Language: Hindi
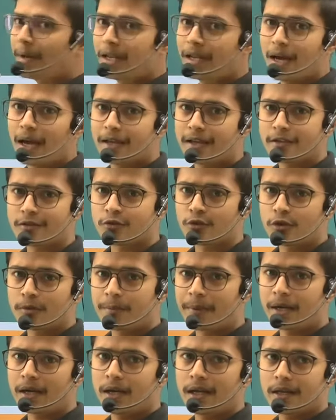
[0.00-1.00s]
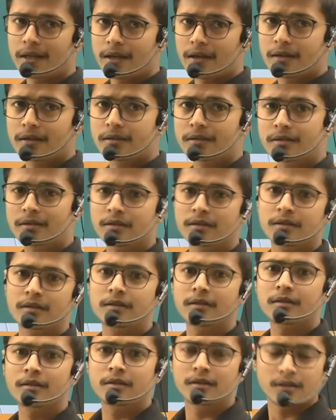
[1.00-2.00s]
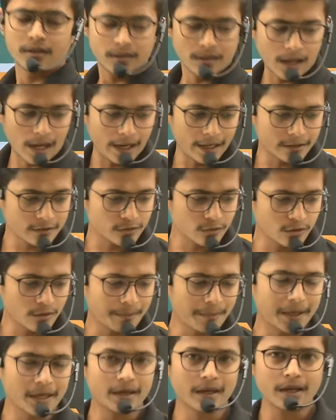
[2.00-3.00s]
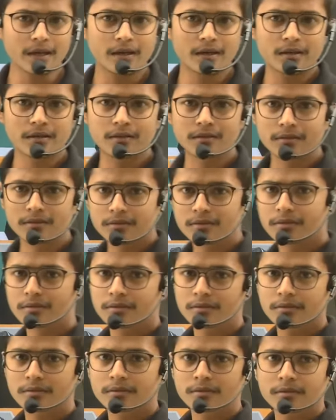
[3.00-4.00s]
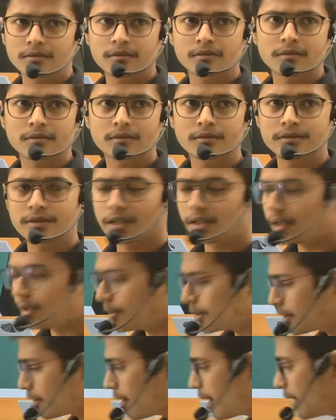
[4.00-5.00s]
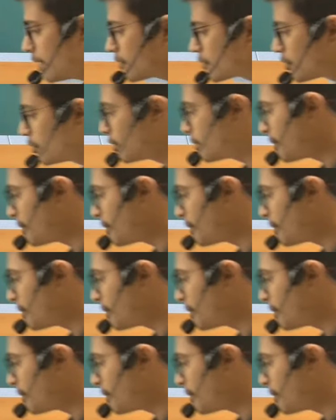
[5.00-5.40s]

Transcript: पहले आई एस कोड पढ़ ले क्या आई एस कोड पढ़ना है जल्दी बताओ आई एस कोड